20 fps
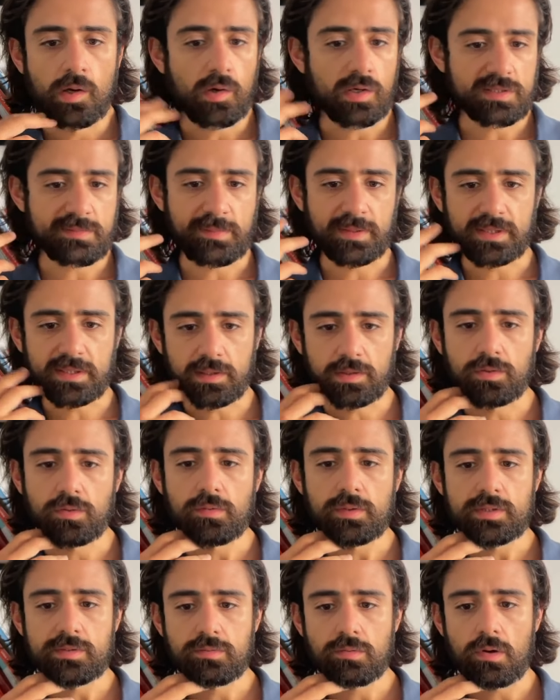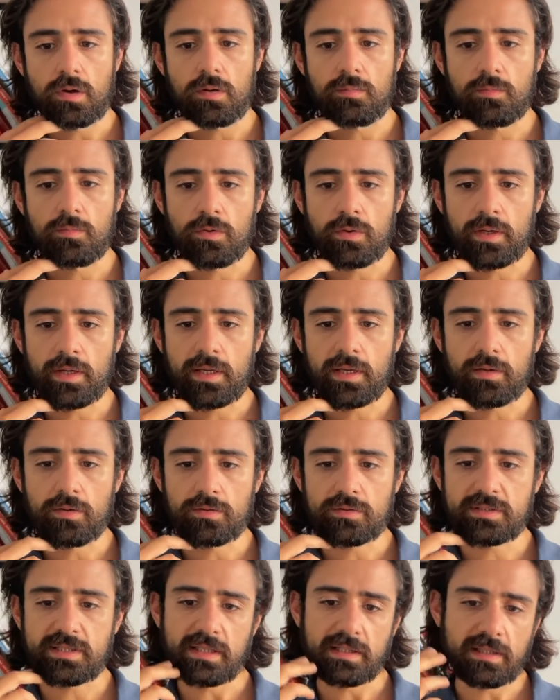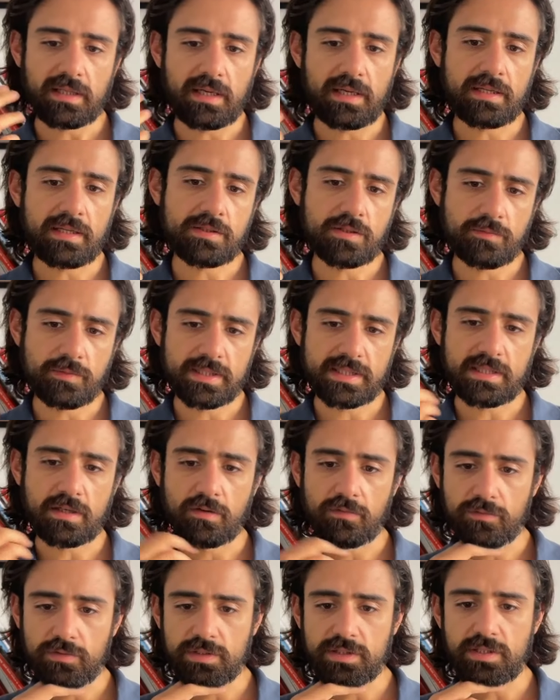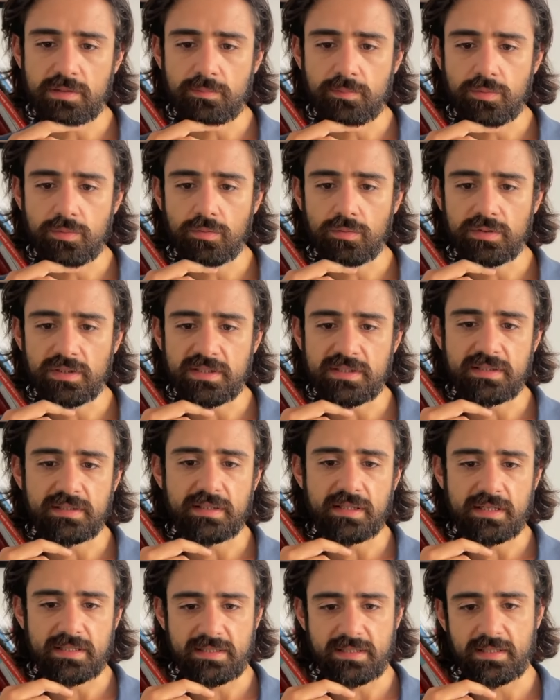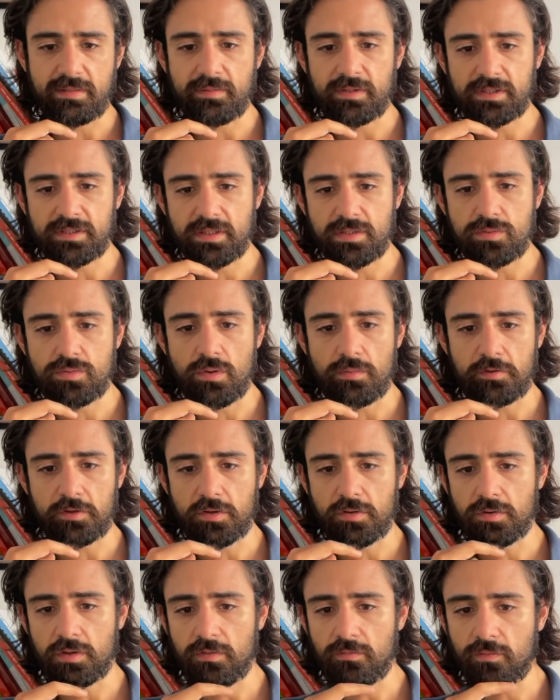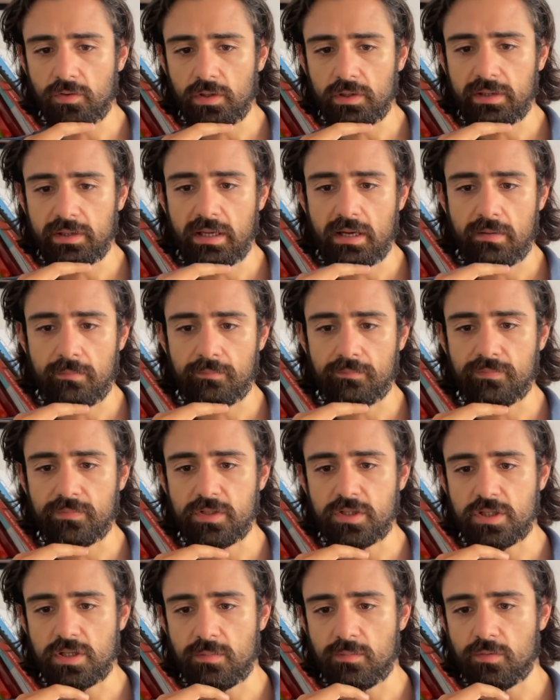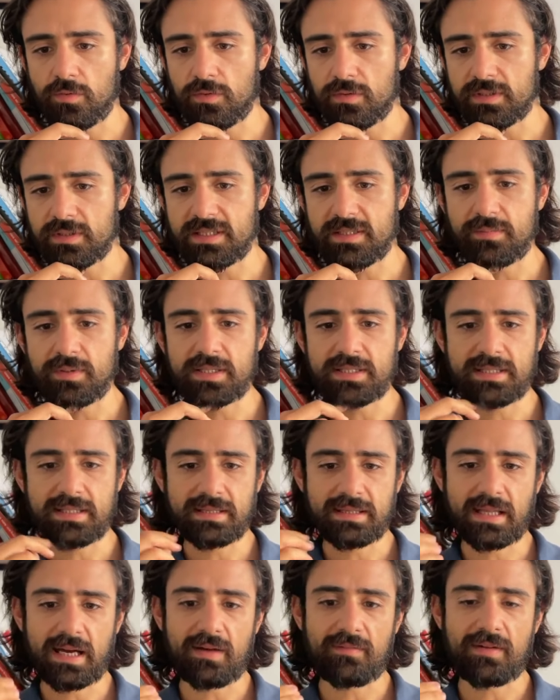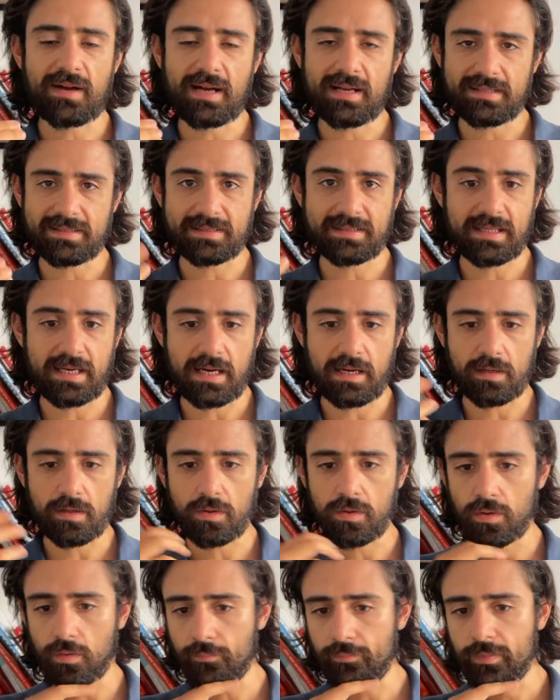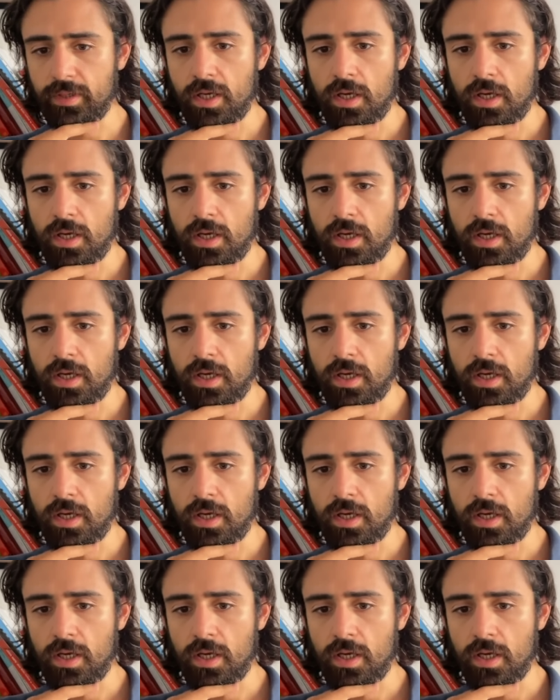Ho aspettato quest'uomo e nonostante all'inizio pensavo fosse più un disinteresse da parte sua perché ogni volta, diciamo, si presentava stanco,